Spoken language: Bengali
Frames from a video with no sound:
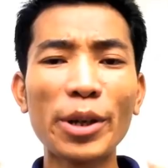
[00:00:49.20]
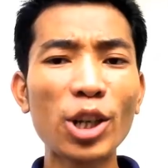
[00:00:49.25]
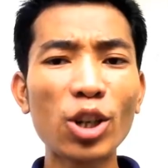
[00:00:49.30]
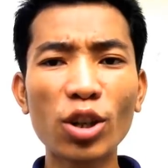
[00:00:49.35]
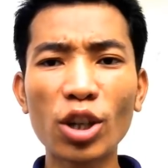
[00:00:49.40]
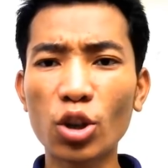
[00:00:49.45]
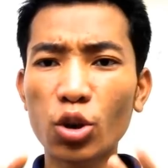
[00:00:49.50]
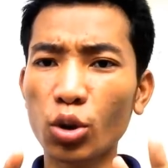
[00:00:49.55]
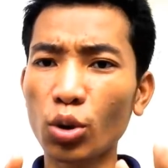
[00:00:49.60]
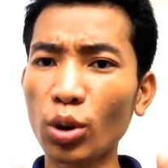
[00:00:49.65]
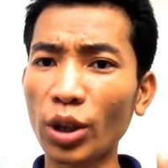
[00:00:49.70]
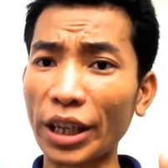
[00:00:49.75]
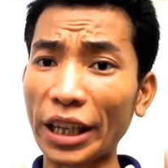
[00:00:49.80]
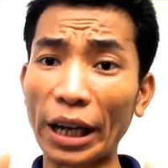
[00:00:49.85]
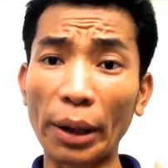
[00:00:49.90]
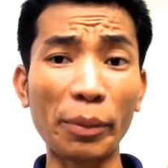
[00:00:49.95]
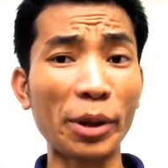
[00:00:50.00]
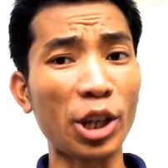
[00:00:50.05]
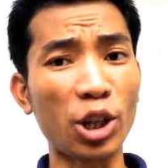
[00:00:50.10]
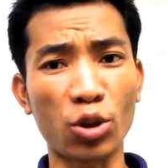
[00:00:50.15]
ভিডিওটা শুরু করার
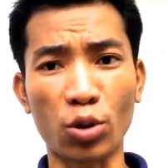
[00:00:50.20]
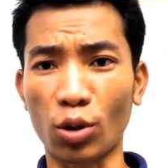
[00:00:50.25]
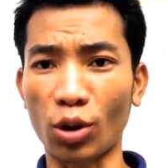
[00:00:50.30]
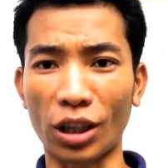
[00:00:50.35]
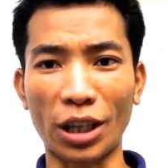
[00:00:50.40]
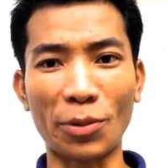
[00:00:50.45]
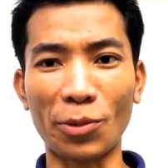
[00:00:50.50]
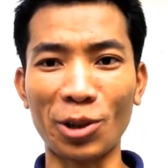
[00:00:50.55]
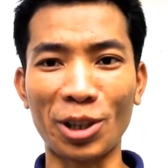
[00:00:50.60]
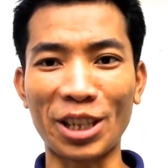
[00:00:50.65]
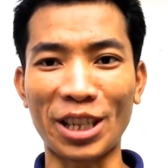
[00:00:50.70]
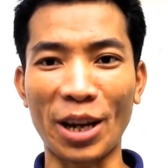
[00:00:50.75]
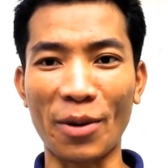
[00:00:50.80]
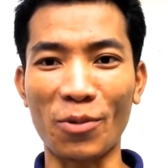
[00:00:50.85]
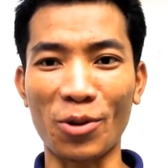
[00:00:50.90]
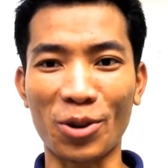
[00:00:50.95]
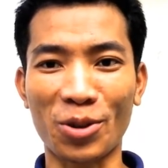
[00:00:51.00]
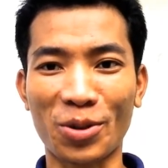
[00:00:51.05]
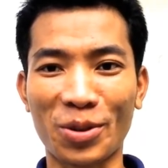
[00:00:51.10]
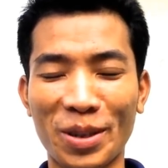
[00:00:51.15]
আগে আমি কিছু কথা বলতে চাই
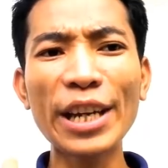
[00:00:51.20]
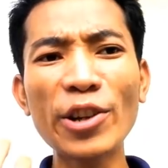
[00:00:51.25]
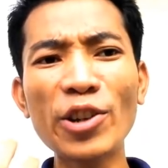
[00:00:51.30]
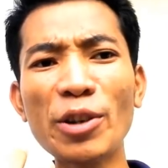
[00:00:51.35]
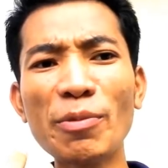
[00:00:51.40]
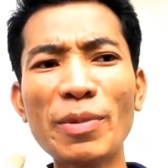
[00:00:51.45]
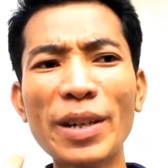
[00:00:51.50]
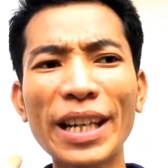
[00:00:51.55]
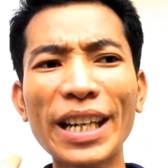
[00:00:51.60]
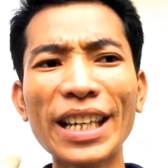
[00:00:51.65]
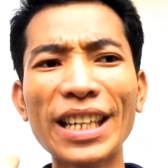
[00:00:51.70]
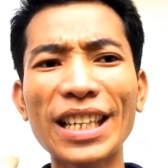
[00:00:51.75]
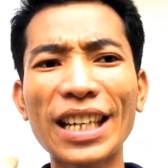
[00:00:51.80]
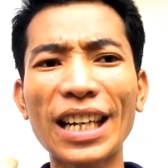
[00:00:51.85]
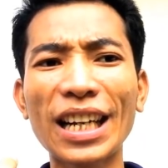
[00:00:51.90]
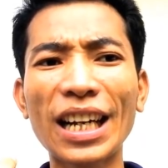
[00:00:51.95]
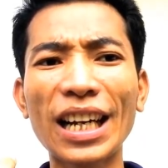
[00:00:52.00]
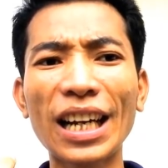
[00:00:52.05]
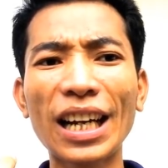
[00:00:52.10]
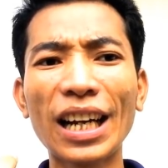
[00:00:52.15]
বস ইউটিউব থেকে
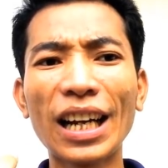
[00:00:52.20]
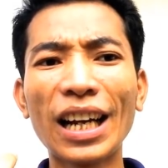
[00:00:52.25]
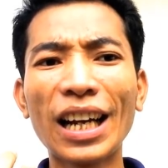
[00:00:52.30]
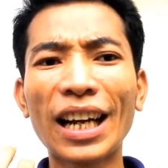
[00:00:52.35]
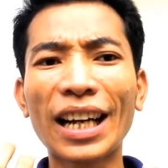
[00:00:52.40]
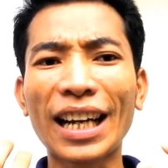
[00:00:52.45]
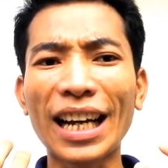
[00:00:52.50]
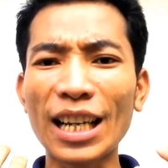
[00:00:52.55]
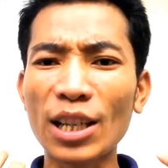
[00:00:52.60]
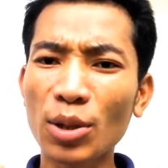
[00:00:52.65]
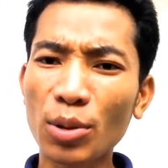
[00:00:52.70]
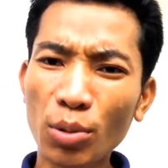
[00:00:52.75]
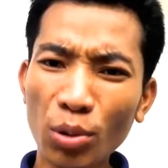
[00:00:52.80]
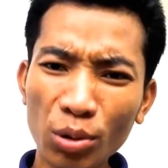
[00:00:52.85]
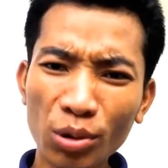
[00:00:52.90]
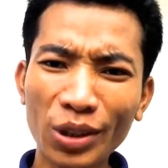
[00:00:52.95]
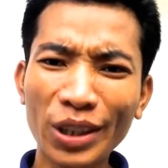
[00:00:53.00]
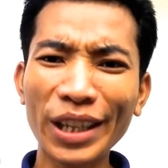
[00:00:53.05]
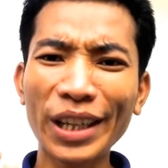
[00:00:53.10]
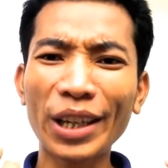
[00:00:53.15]
যারা কাজ
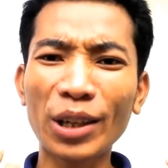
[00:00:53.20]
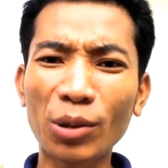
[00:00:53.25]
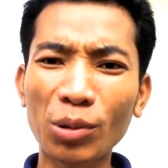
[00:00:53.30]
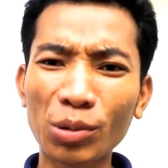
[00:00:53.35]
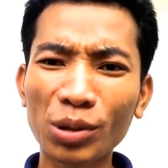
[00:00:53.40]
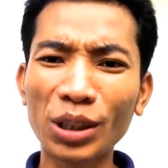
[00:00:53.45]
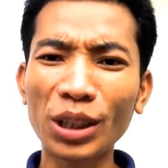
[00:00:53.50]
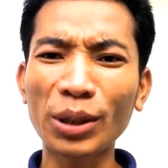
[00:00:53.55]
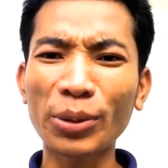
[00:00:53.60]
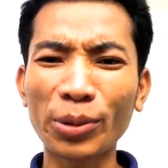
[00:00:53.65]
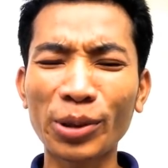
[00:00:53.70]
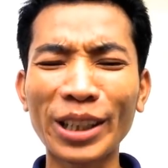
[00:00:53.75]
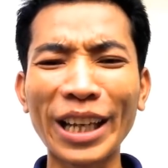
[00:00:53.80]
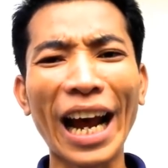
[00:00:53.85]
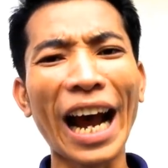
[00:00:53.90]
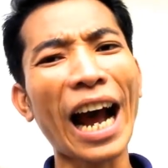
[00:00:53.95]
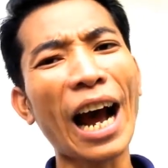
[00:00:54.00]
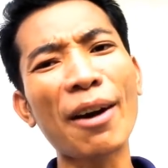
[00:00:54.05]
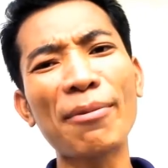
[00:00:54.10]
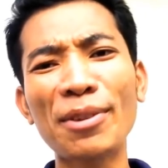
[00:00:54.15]
করতে করতে করতে
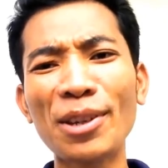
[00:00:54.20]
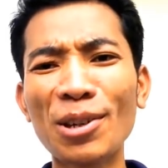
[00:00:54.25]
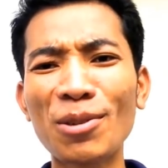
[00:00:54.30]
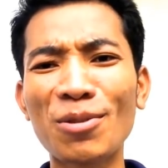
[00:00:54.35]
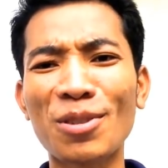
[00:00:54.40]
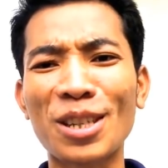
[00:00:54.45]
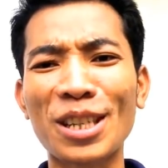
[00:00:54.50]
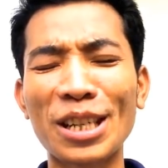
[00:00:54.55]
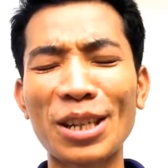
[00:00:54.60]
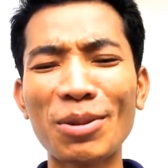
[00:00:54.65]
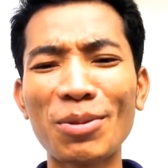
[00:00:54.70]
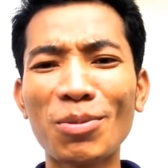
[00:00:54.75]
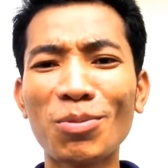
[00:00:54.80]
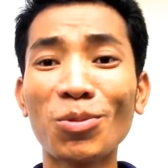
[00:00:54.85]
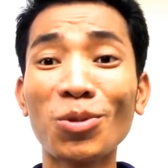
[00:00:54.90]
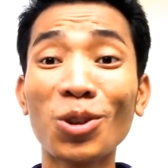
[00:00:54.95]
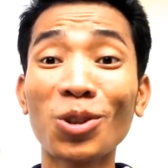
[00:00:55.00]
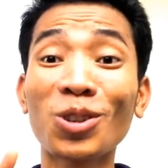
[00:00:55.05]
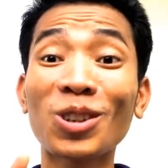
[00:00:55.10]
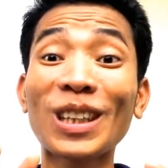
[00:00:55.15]
হাঁপিয়ে উঠছেন
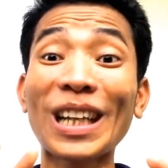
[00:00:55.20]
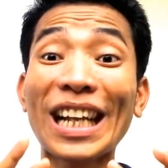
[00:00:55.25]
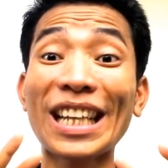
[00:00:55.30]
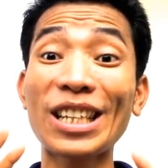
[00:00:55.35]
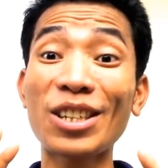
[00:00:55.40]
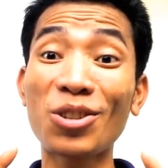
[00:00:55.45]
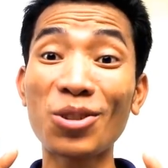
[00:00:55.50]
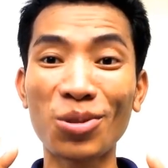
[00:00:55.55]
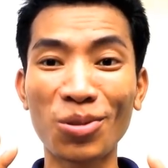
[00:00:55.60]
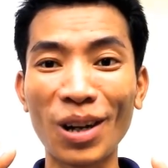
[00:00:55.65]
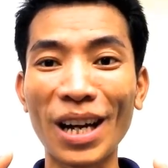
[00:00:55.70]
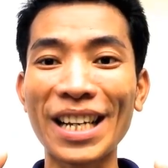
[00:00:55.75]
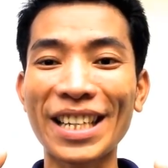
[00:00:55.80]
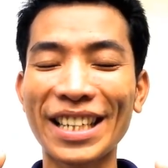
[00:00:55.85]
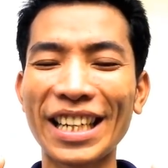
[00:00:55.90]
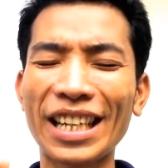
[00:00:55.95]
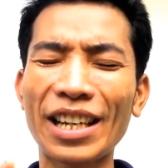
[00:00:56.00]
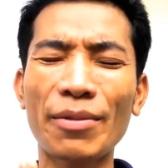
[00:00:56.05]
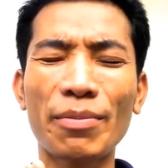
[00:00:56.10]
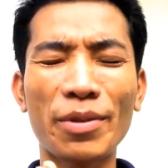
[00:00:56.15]
মূলত তাদের জন্য
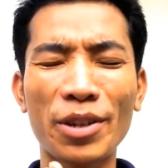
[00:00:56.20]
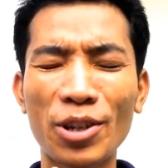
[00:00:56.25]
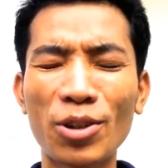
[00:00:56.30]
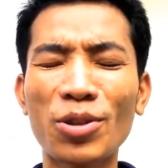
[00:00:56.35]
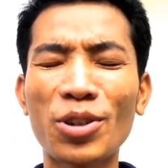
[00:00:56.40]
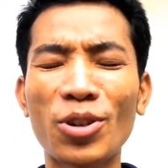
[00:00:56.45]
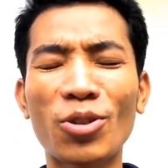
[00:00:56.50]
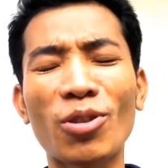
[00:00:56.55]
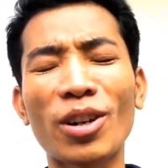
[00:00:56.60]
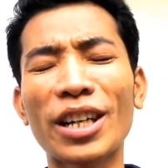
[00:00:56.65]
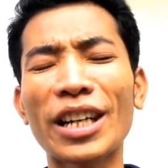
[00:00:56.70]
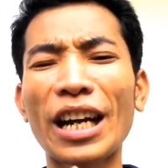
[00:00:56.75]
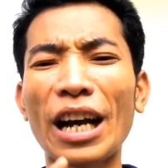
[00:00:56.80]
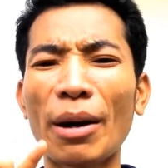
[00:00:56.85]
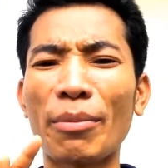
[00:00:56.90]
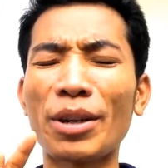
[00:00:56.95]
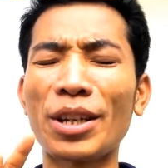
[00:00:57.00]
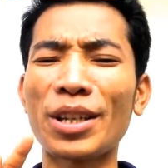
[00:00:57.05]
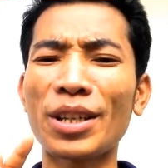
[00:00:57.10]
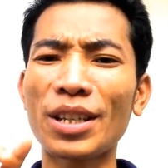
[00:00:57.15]
আজকের এই ভিডিও টিউটোরিয়ালটা
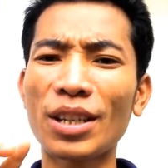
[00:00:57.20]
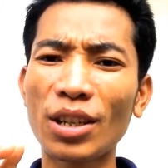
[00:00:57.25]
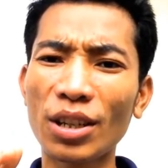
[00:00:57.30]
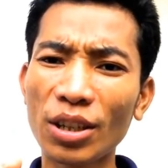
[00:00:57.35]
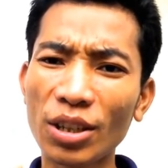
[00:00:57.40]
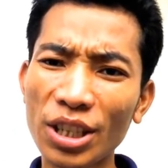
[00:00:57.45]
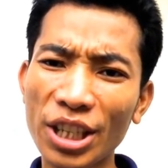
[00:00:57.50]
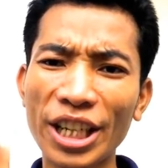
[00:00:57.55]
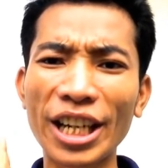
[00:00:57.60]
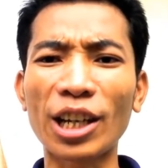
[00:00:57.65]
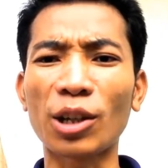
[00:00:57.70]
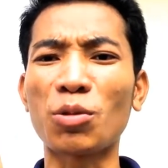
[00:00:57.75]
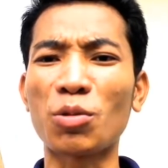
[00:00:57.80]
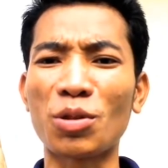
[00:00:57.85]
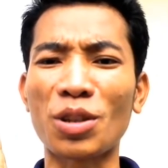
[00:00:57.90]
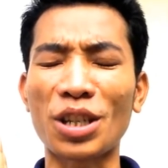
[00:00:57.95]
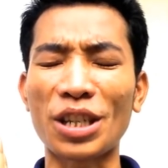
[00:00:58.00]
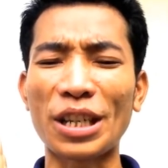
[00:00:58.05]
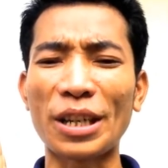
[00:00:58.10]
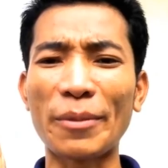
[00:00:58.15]
আমি শেয়ার
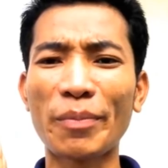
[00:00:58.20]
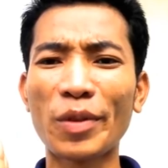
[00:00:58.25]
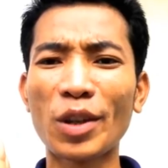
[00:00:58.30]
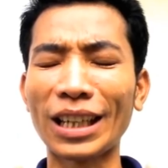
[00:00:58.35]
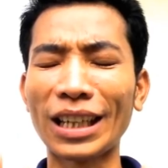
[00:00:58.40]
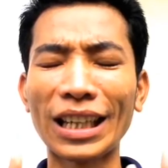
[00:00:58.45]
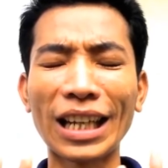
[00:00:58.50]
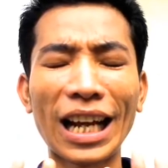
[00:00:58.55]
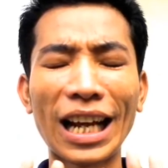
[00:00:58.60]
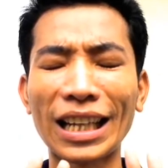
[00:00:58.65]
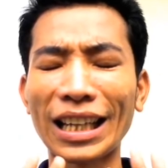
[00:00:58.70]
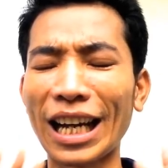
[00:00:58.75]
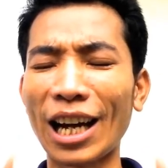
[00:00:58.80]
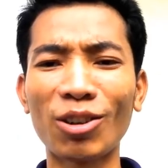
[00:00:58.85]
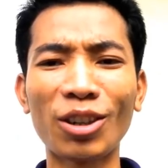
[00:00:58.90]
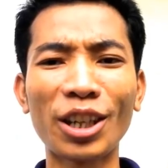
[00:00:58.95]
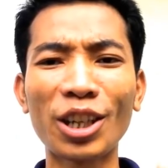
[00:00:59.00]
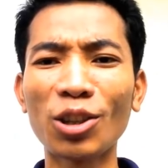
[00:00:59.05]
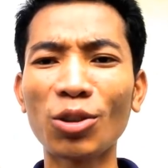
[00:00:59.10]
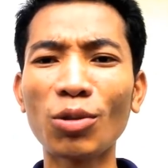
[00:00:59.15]
করতেছি না না
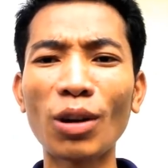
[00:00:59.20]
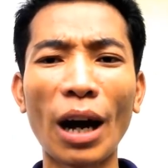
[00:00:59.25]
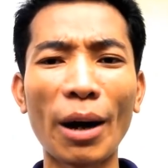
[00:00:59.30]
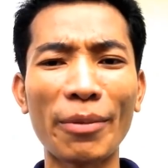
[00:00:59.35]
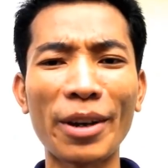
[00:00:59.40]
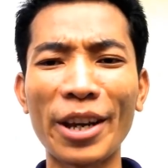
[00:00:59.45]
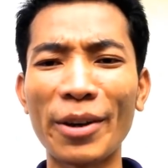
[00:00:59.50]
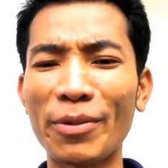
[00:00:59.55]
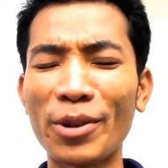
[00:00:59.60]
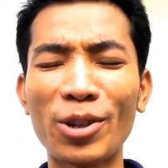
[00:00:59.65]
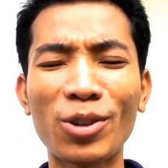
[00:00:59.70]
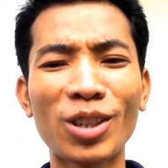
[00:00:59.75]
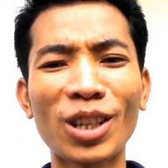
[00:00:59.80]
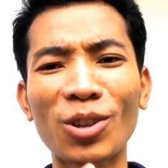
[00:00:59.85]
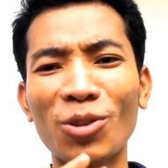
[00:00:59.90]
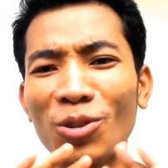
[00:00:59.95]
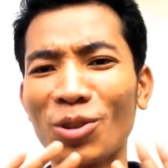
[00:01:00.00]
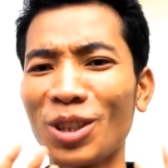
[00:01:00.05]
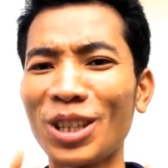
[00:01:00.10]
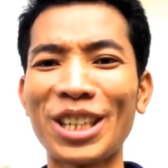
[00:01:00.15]
হলে কিন্তু আমি এই ভিডিওটা
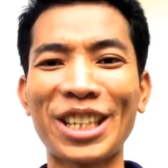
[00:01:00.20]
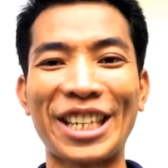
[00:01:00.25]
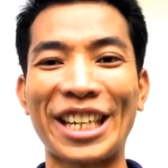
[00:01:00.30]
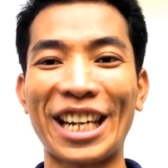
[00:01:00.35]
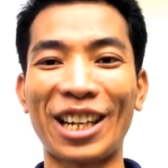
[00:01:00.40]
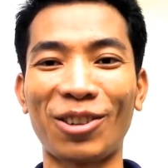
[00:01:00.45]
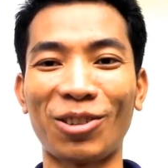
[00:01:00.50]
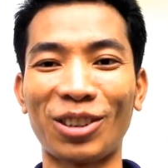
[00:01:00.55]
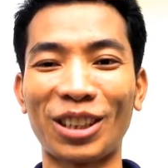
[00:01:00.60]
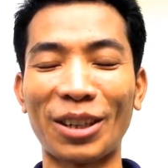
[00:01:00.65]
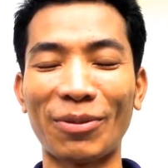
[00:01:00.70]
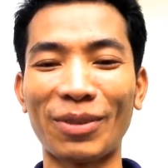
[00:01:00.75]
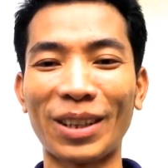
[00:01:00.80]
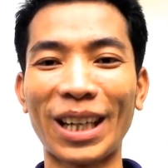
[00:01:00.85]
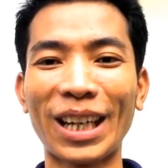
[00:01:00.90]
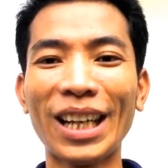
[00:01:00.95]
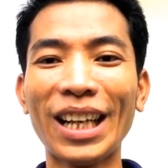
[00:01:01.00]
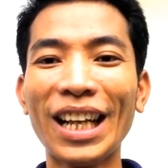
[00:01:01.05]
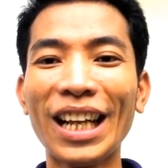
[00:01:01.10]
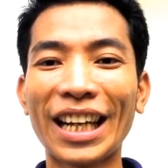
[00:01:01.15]
কোনোদিনই শেয়ার করতাম
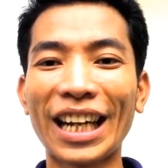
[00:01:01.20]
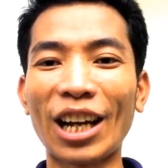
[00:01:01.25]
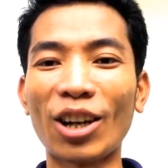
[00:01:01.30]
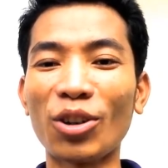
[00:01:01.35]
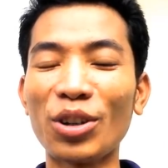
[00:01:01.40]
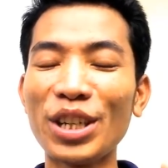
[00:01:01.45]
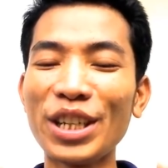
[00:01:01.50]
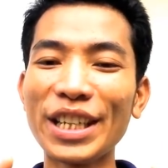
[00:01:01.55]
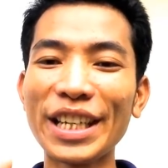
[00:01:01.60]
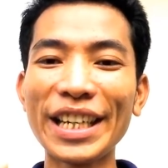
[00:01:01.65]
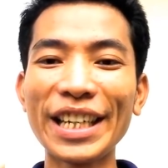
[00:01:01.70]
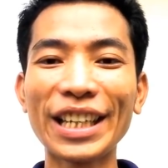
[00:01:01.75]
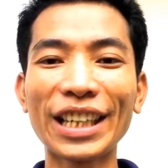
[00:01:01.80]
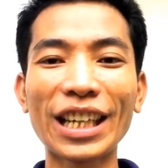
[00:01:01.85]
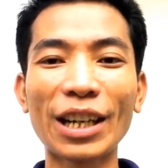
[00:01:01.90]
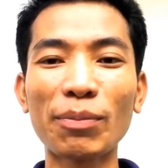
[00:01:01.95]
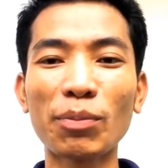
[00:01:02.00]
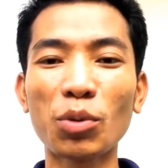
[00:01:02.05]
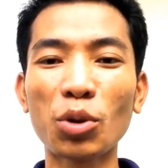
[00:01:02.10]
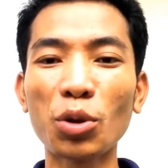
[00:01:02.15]
না কারণ নিজের
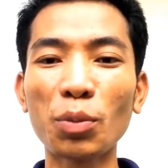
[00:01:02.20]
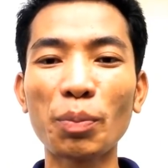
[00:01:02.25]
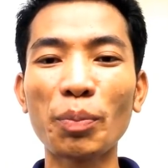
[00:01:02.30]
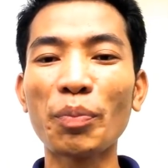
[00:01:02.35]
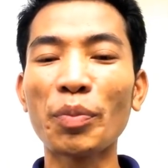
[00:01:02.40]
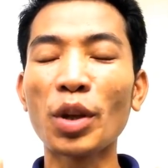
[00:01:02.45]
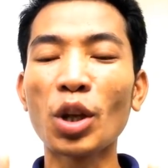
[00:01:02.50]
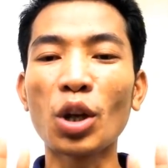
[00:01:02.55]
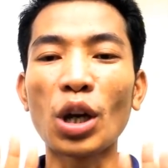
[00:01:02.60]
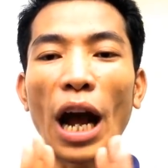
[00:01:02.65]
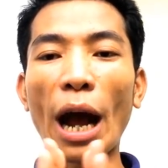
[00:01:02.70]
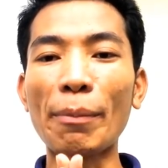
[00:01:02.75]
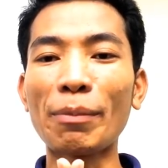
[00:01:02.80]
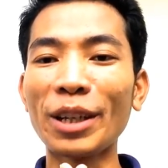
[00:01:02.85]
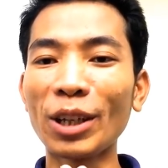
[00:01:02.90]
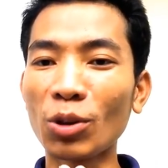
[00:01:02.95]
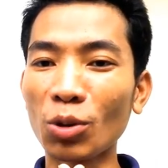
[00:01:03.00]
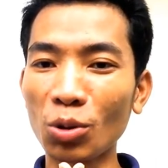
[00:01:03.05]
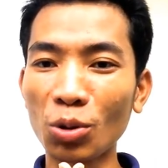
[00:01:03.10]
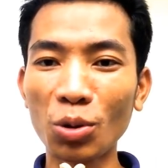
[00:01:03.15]
ইনকাম প্রুফ
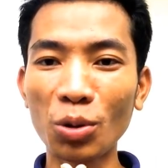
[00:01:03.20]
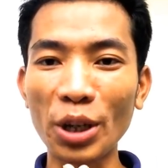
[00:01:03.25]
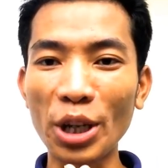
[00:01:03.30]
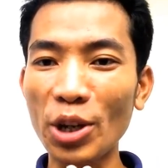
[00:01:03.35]
আপনি কোনো